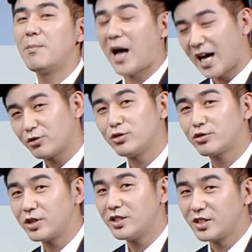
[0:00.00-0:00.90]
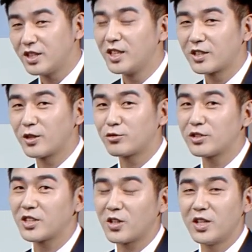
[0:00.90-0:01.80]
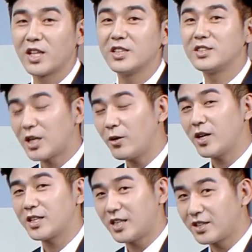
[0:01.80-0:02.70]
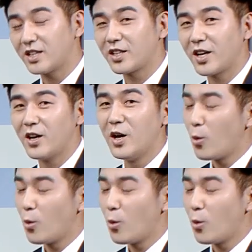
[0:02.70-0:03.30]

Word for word: 받을 수 있는 그런 투자 전략을 세워야 될 텐데요.